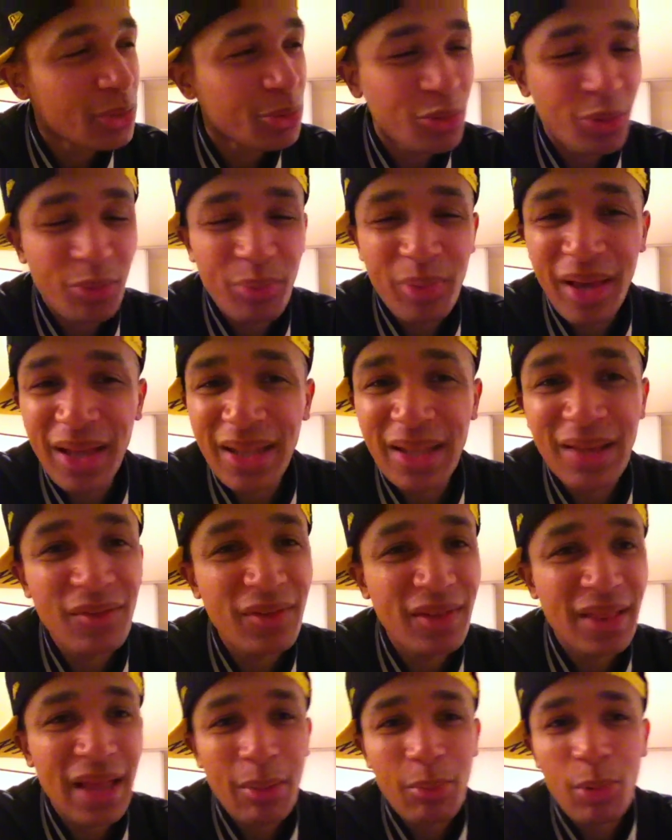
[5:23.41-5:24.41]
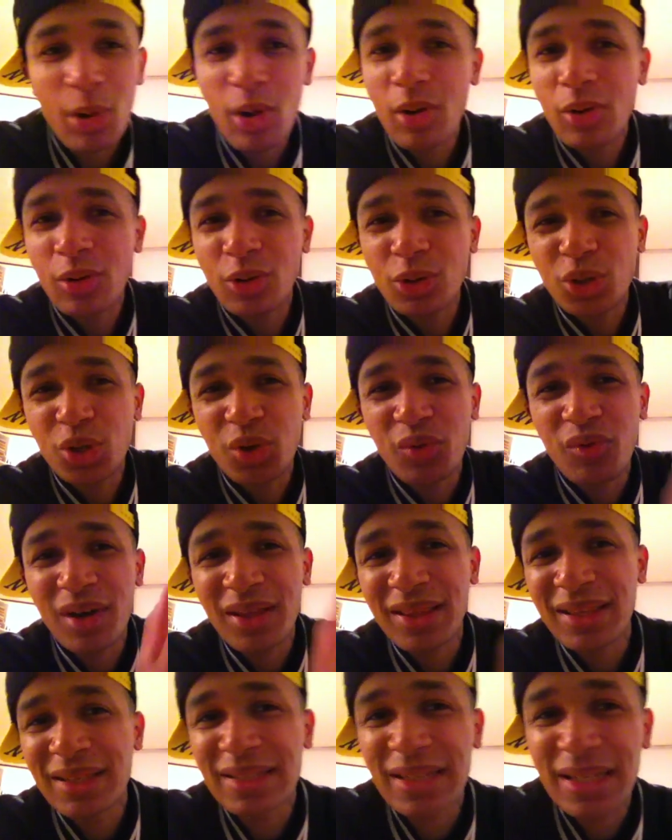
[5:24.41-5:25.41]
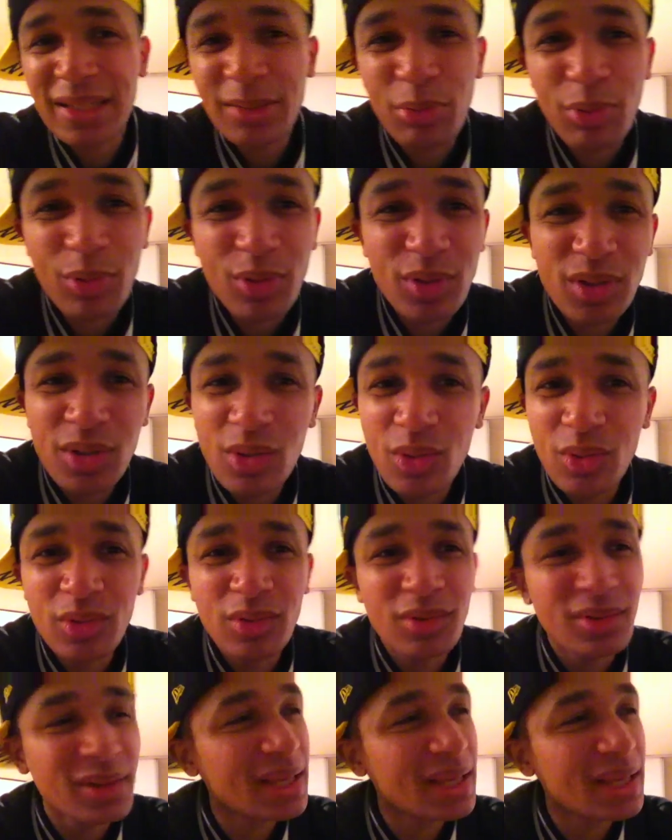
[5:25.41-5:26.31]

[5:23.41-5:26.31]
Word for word: Donc bien évidemment, quand tu vois des explosions,